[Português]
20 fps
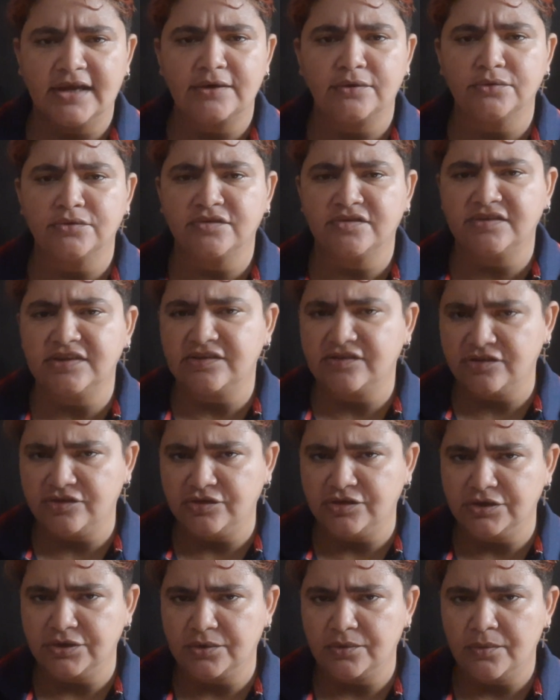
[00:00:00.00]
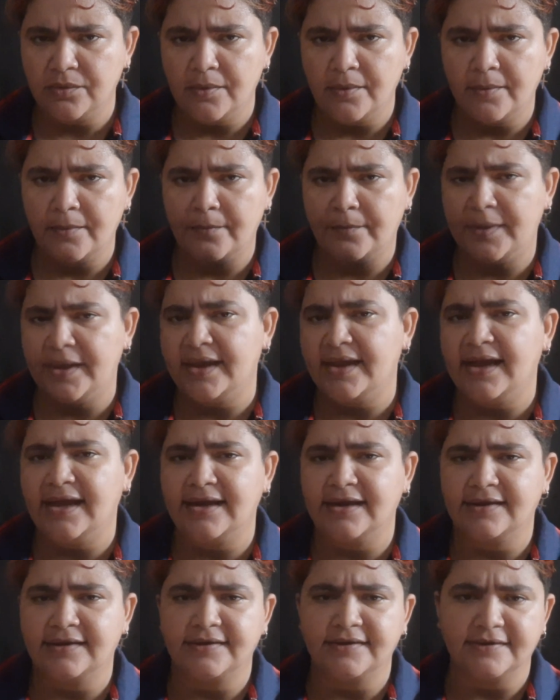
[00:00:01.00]
garotos decidiram
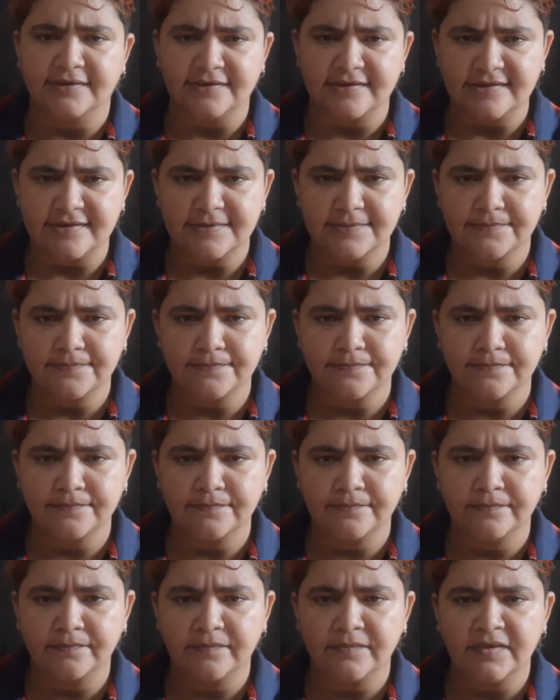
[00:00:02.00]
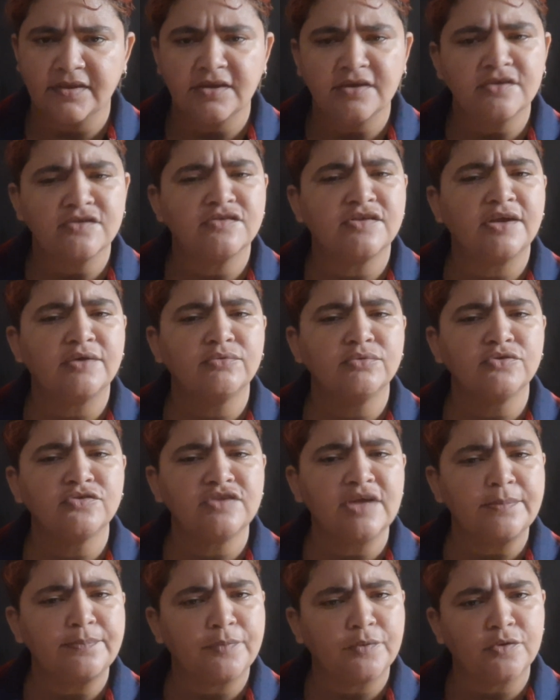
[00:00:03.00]
pegar a criança.
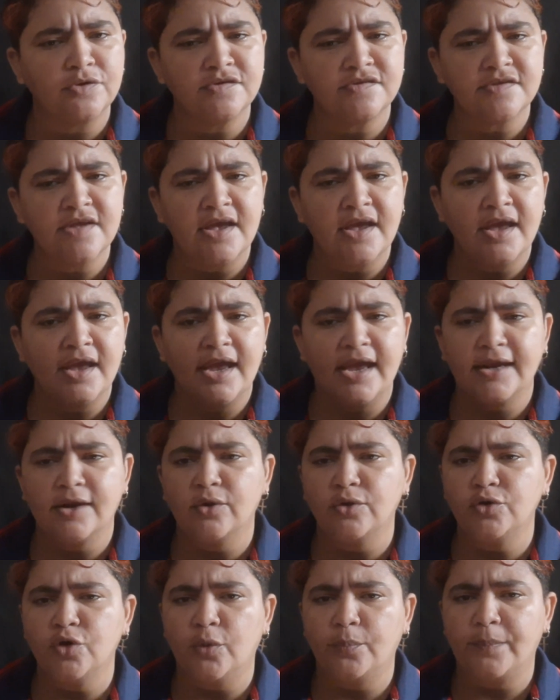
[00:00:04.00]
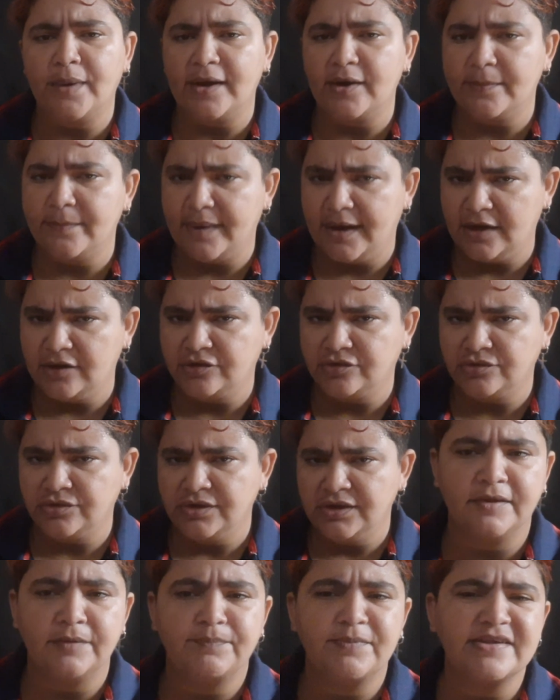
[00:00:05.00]
Segundos depois, ela olhou para baixo
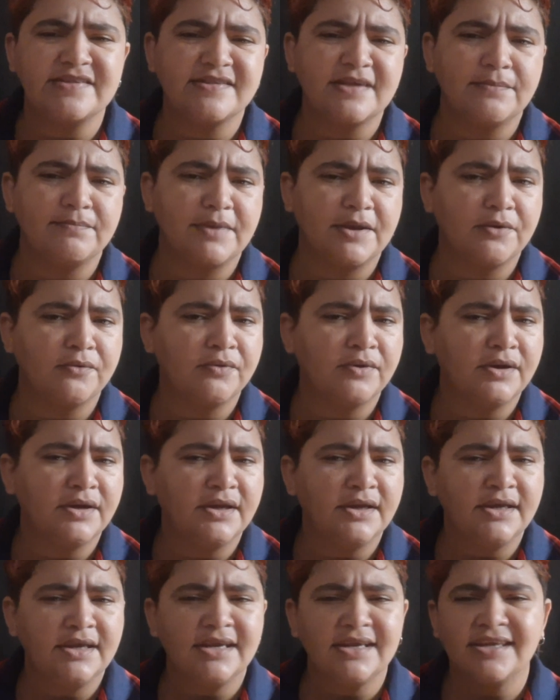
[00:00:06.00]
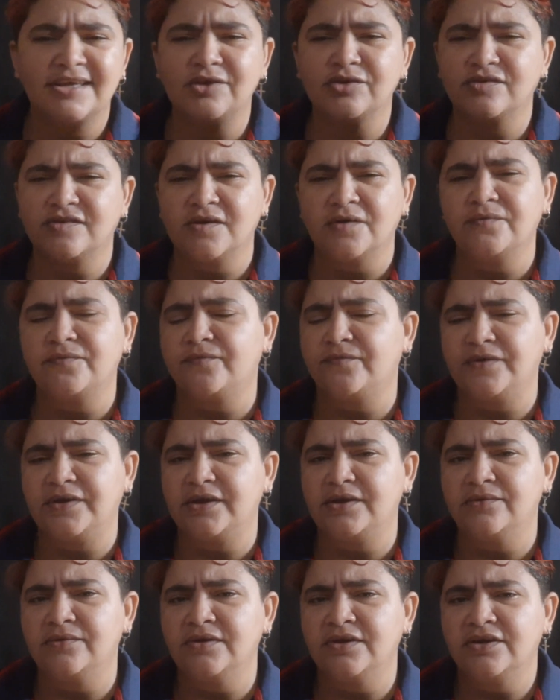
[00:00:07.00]
e percebeu que o seu
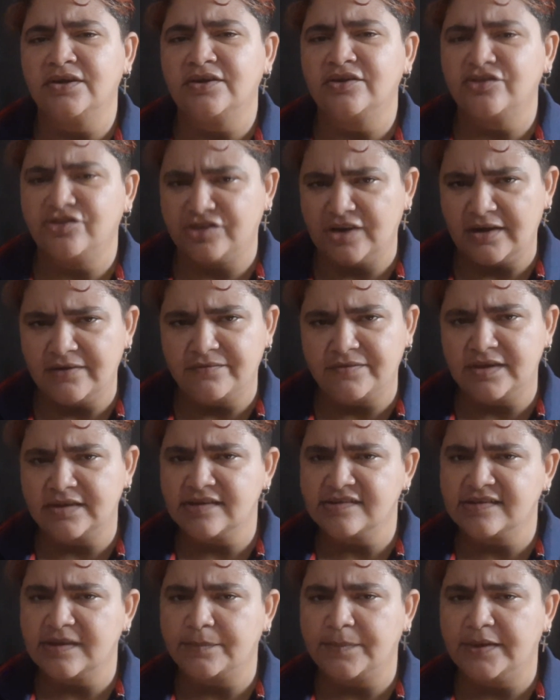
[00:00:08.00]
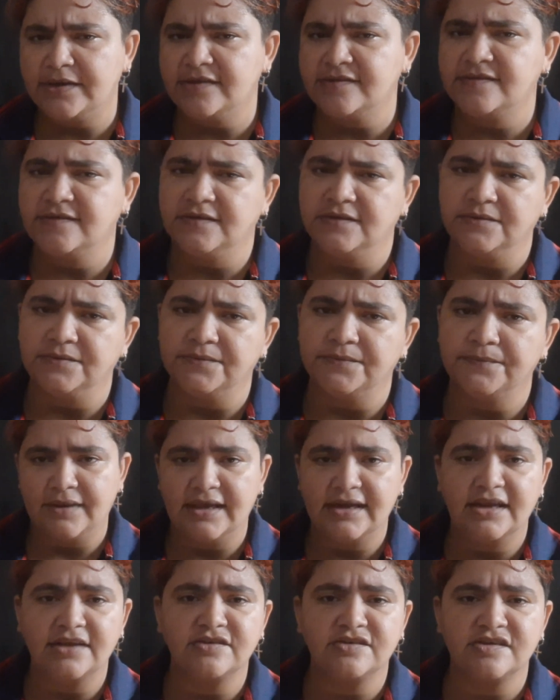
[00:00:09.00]
filho já havia desaparecido.
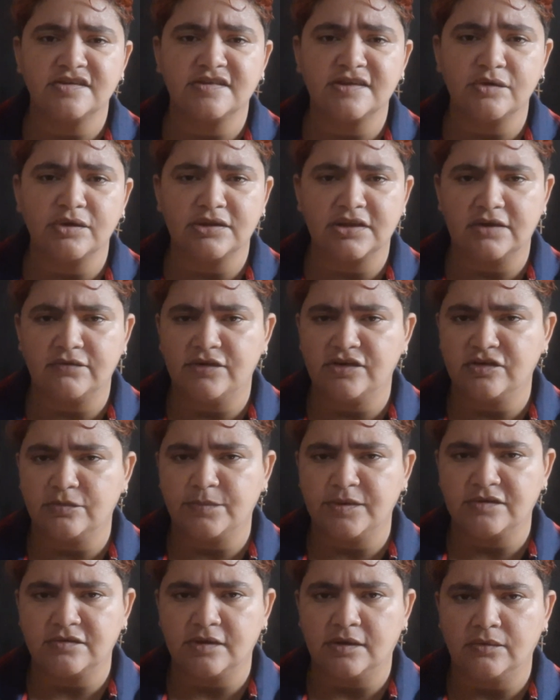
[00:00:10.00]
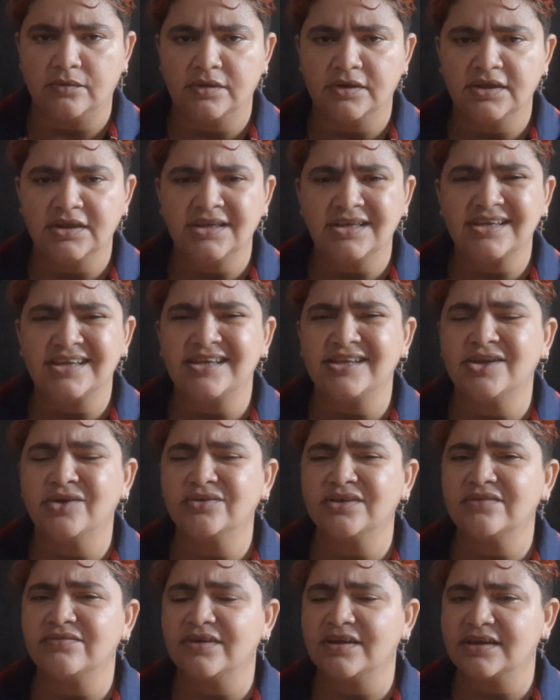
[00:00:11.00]
Ela disse em uma entrevista pessoal que
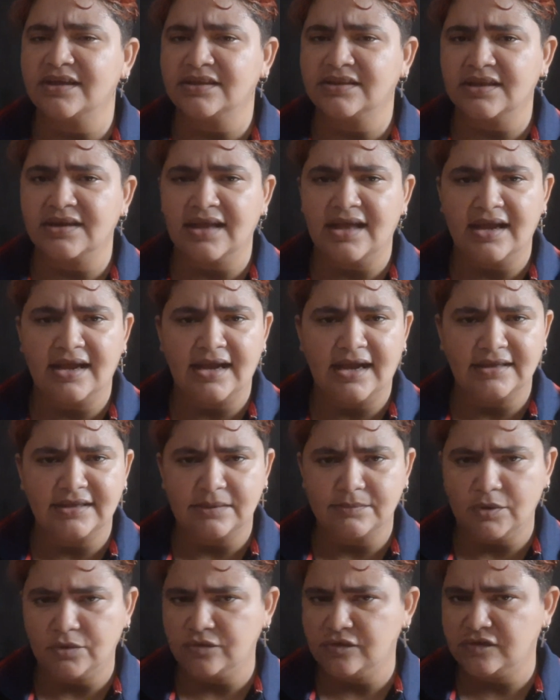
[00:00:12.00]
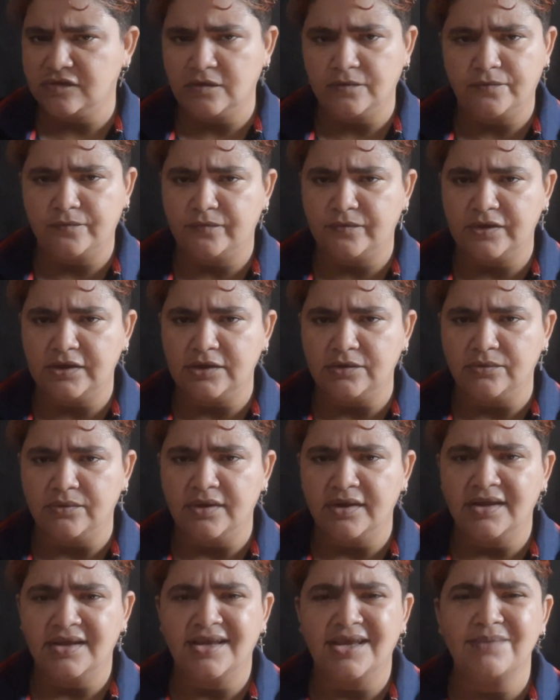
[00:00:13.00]
não deveria ter largado a mão de seu filho
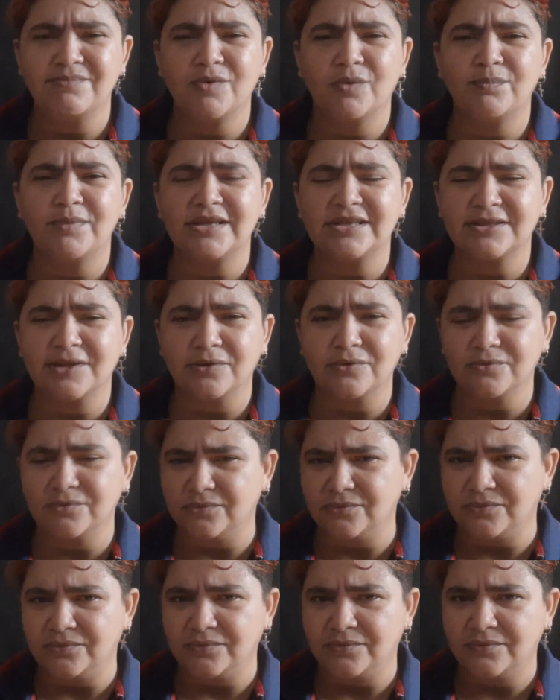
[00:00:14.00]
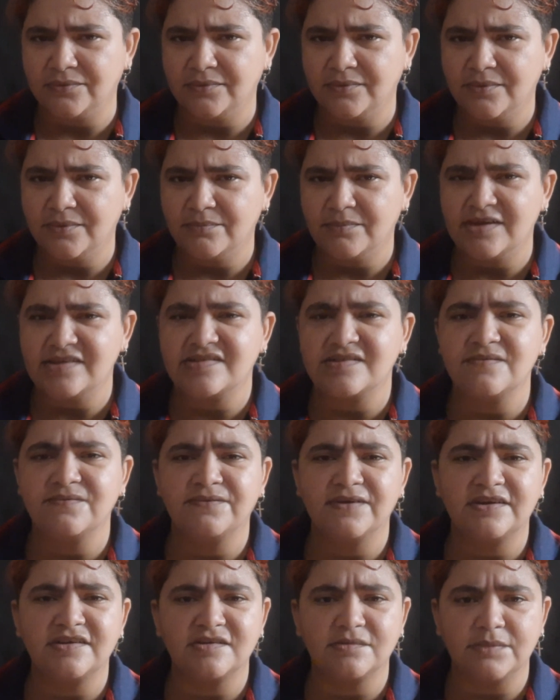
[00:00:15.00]
em momento algum mas
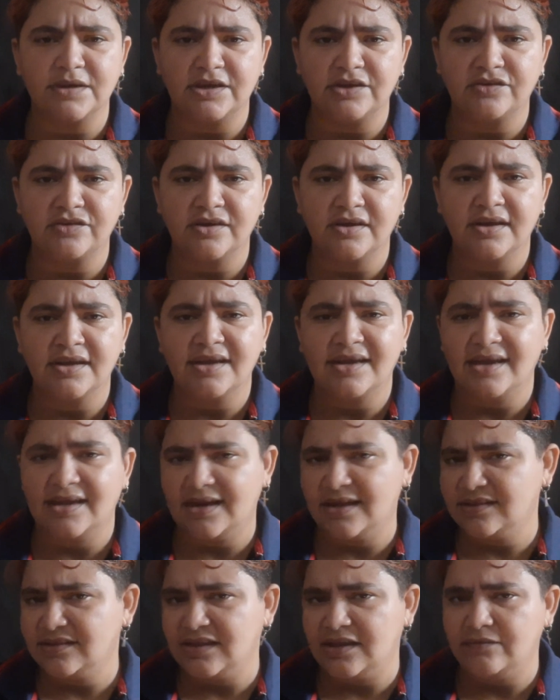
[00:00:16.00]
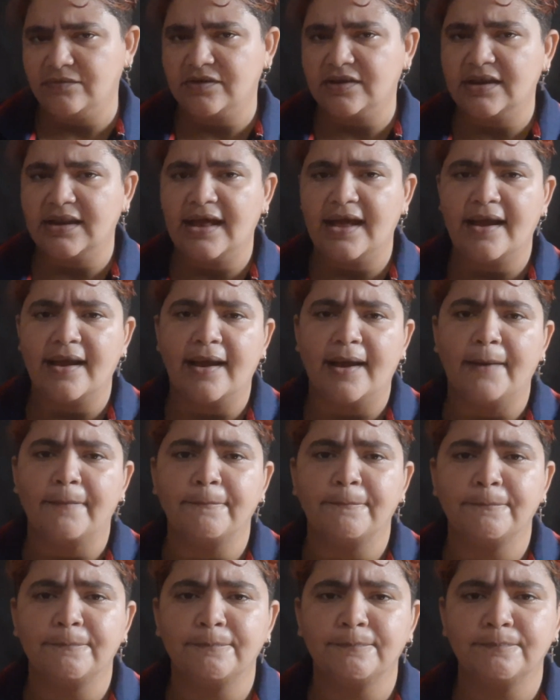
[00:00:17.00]
infelizmente ela teve que largar.
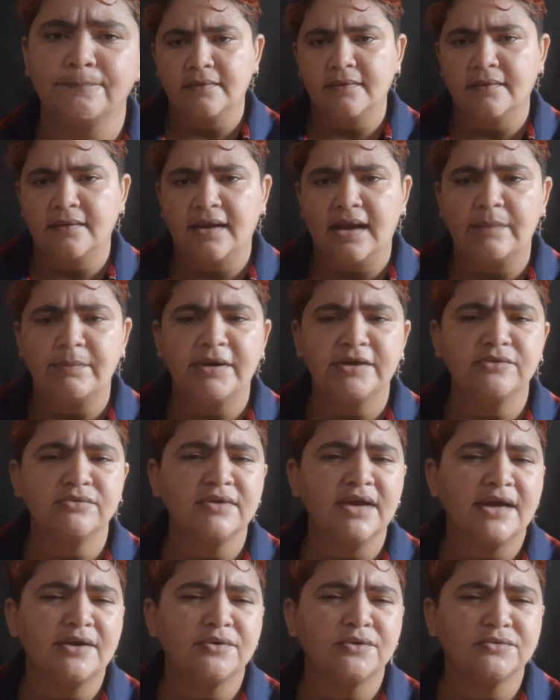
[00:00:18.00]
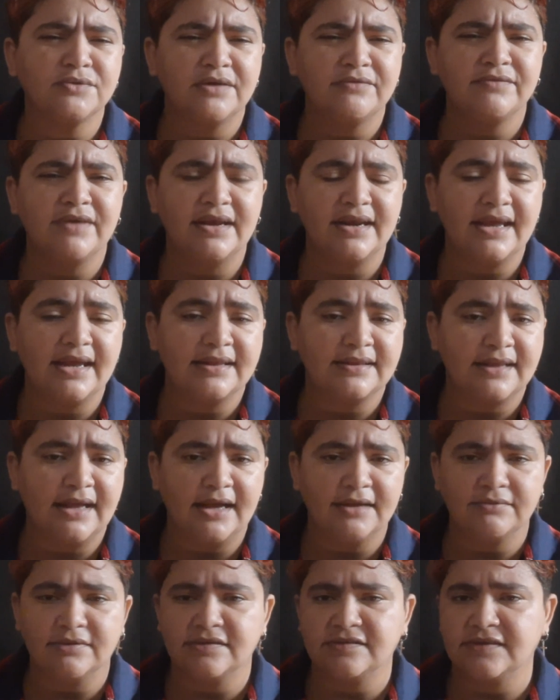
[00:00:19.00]
A mãe do garoto havia
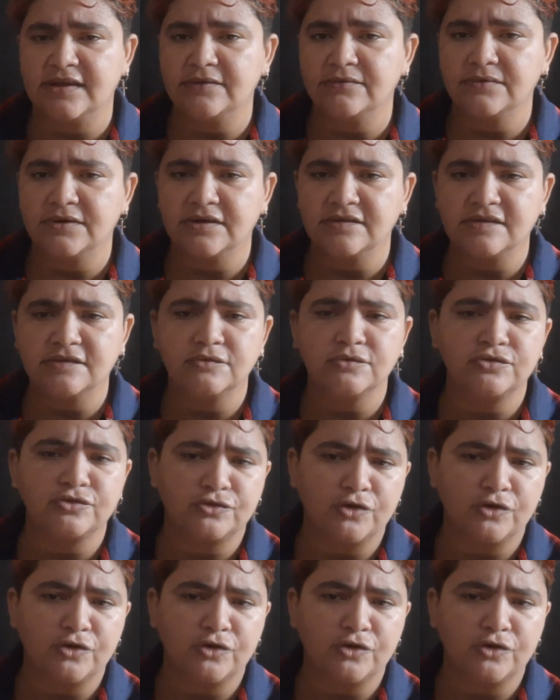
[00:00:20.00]
alertado a segurança do